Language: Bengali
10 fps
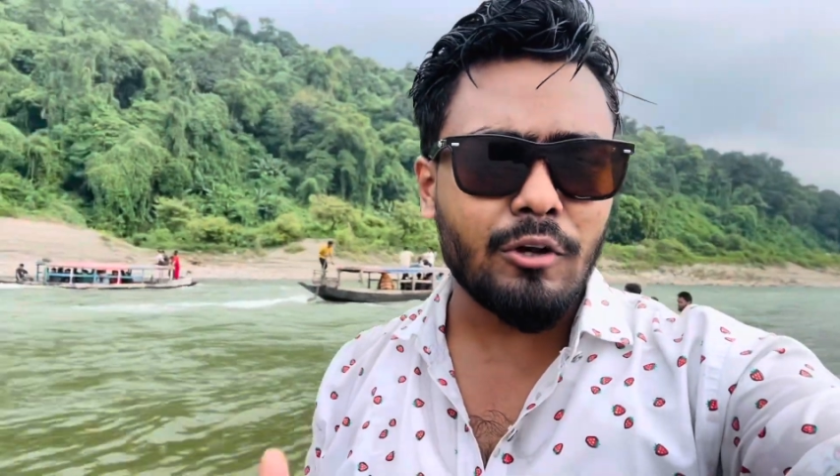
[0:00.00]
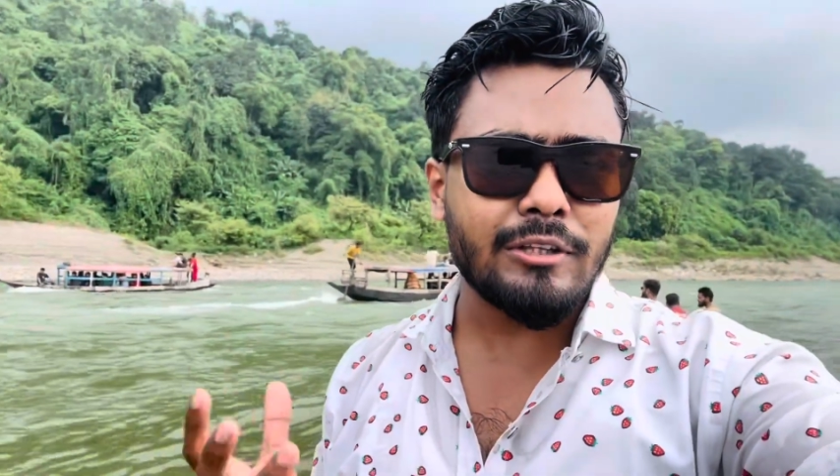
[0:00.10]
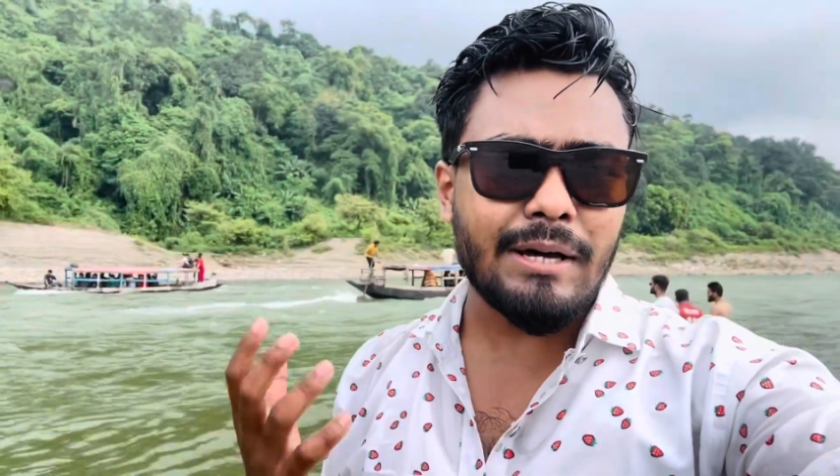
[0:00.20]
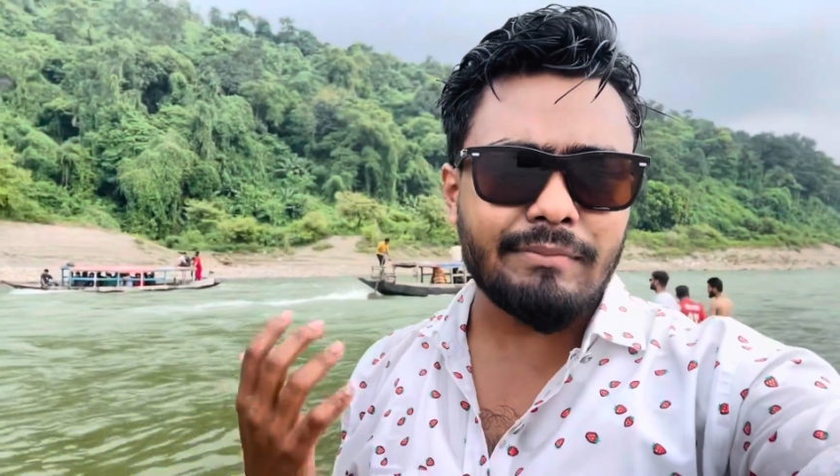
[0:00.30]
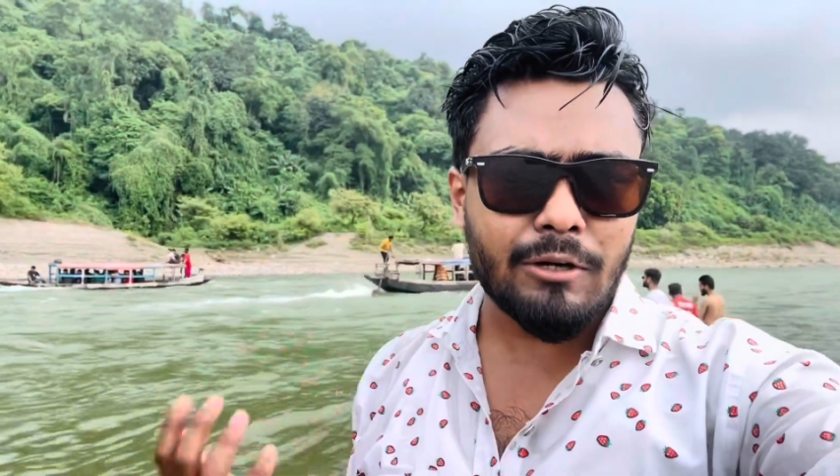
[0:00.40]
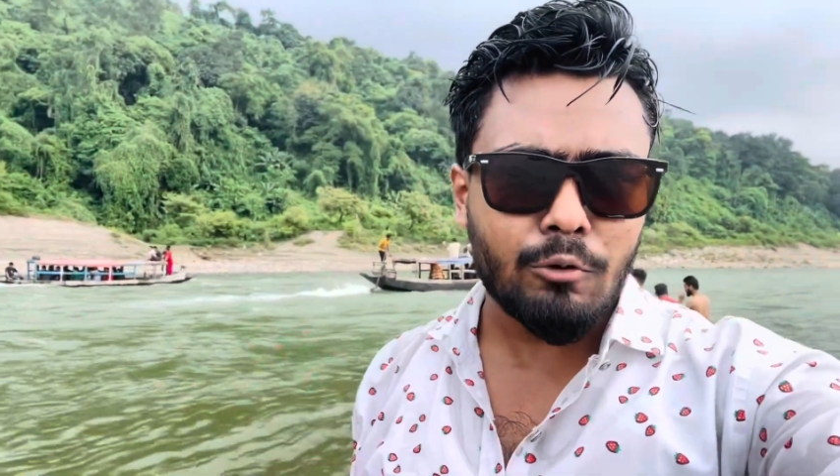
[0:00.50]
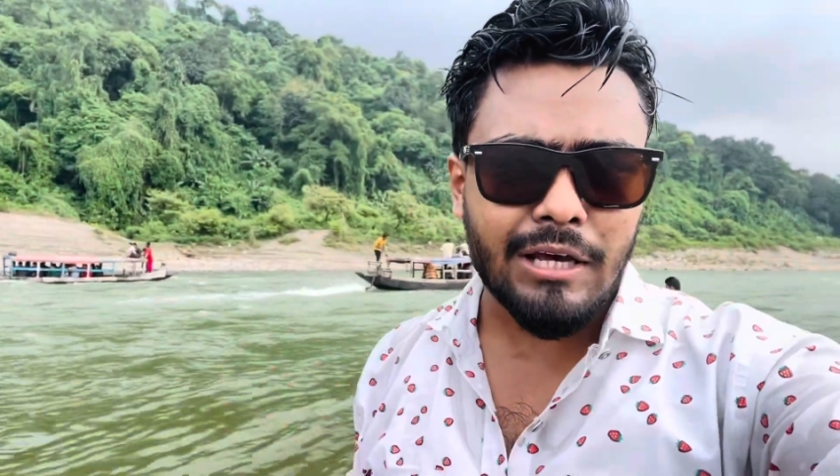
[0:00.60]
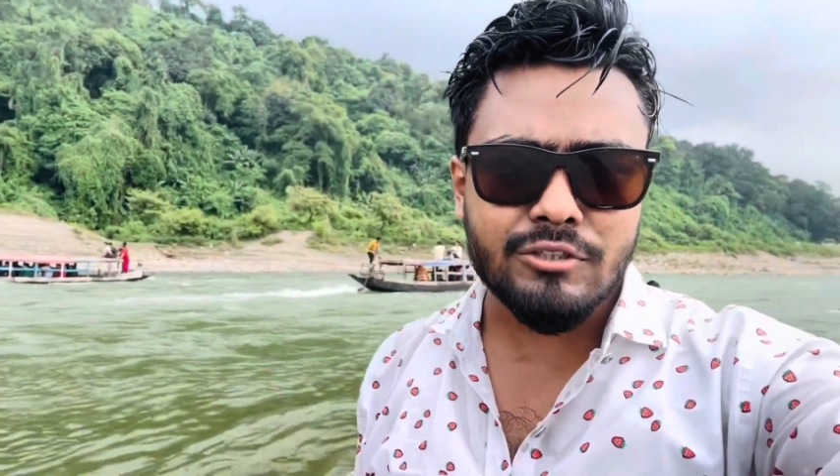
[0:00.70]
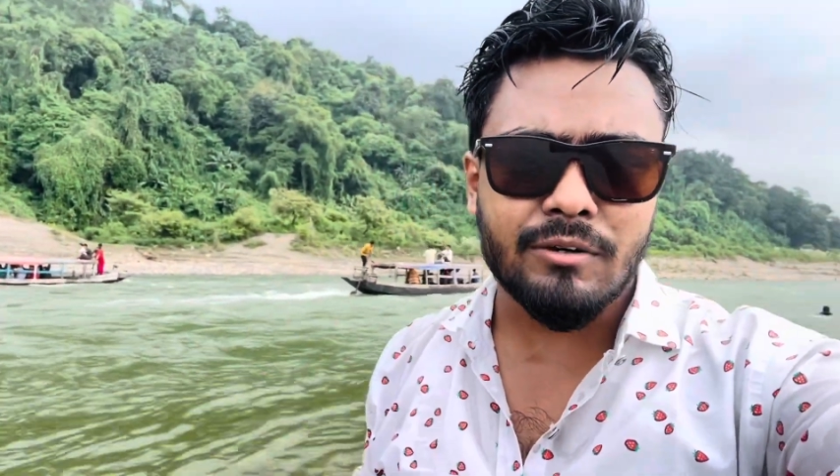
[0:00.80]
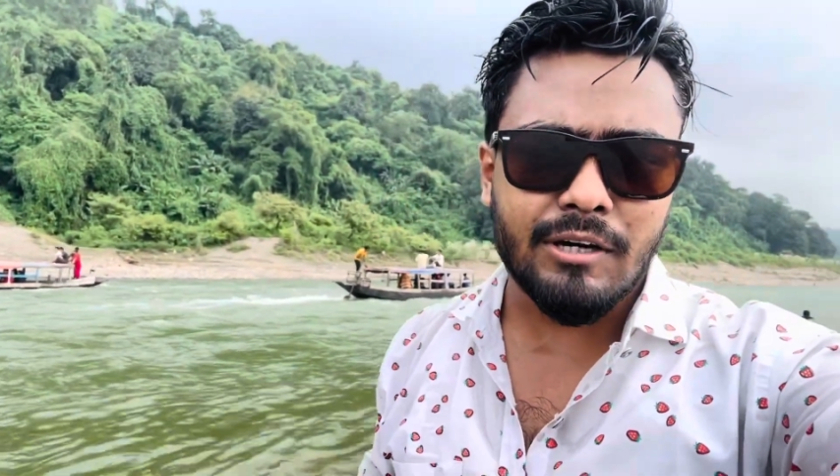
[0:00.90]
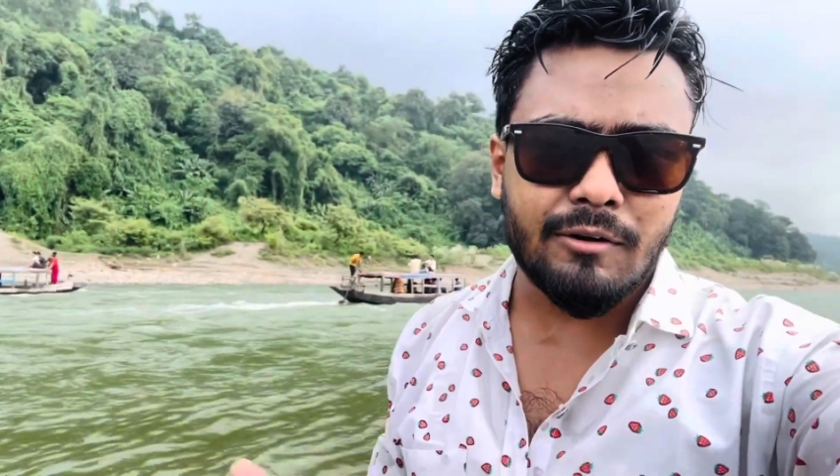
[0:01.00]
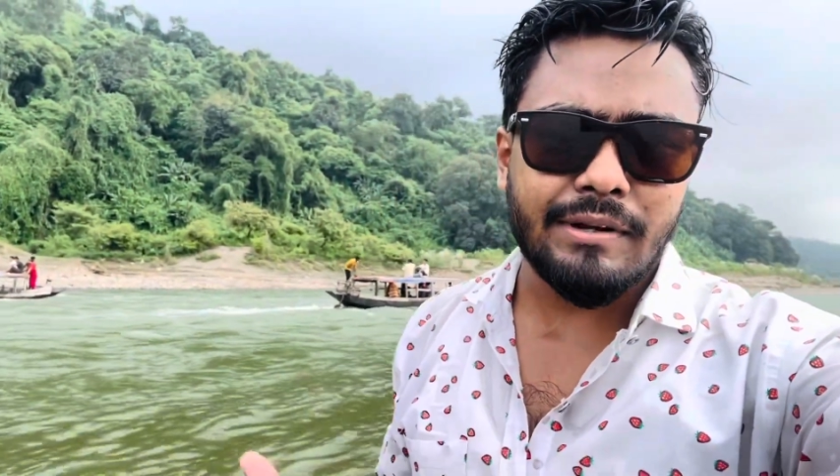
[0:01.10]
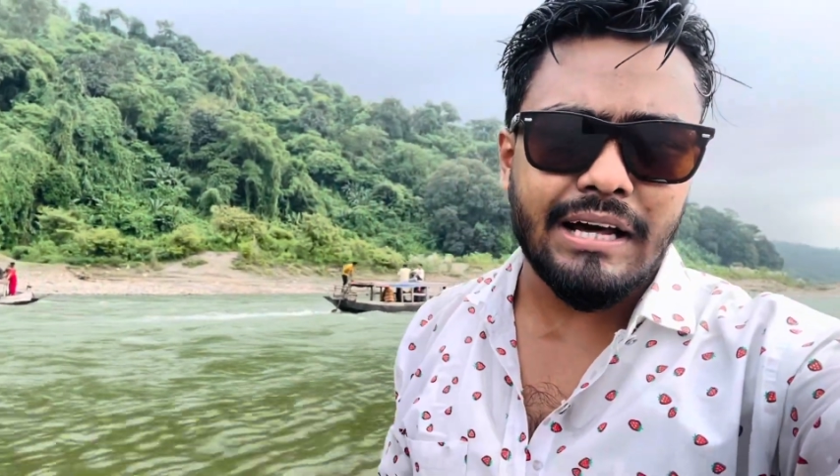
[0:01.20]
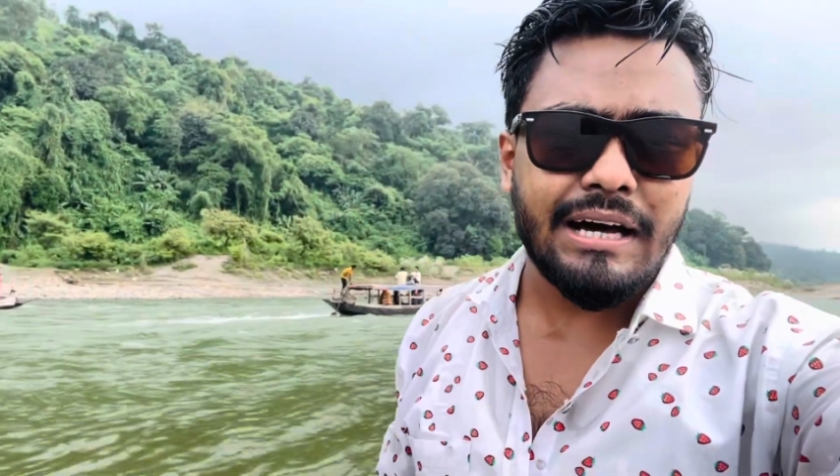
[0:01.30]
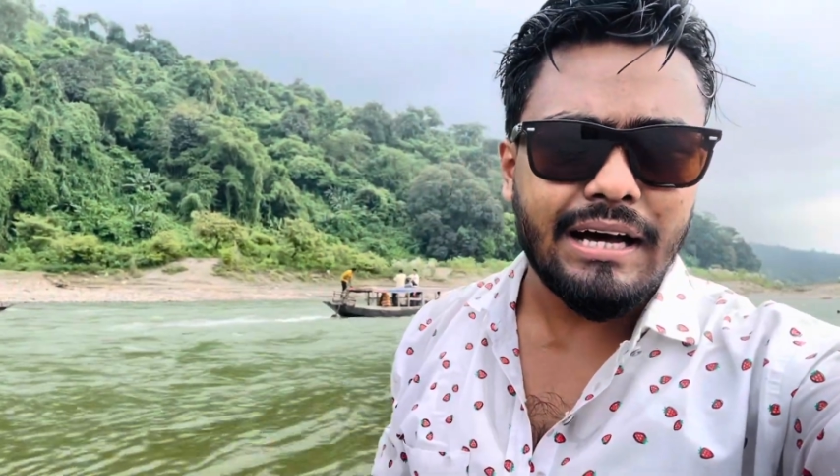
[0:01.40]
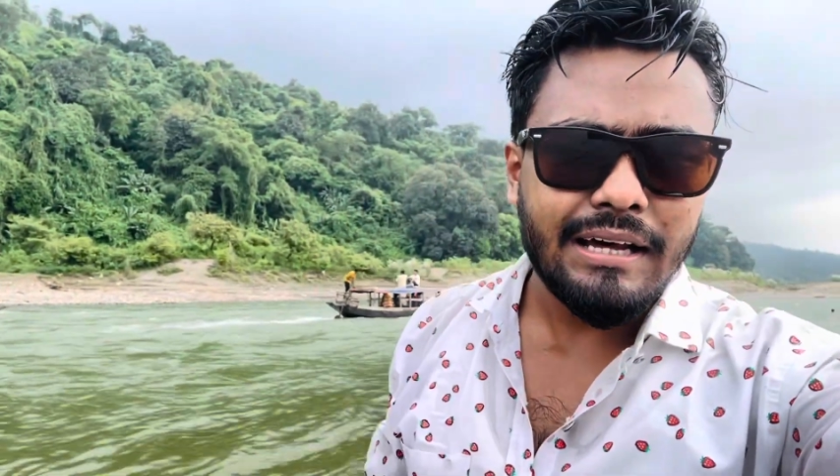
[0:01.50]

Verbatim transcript: হয়তো আপনার ঘোরার সময় হবে না